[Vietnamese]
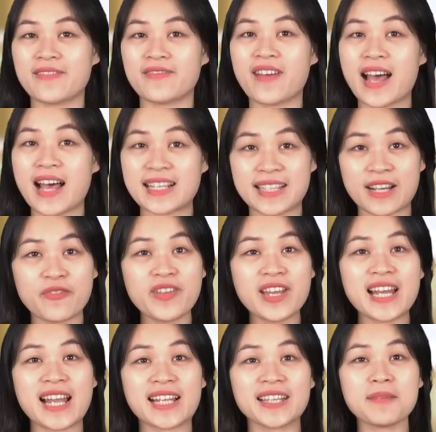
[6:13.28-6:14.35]
Và giáo
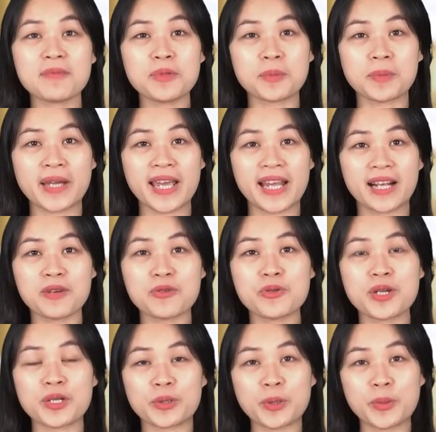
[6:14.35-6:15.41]
viên lại tiếp tục kể câu
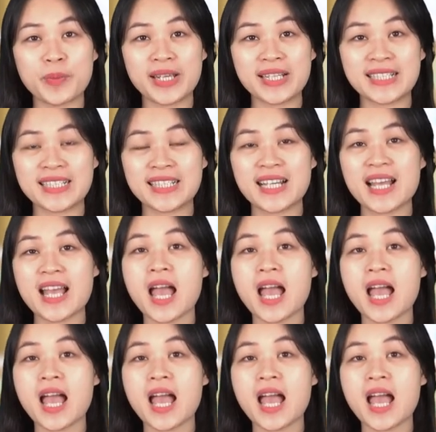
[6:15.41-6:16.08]
chuyện của mình.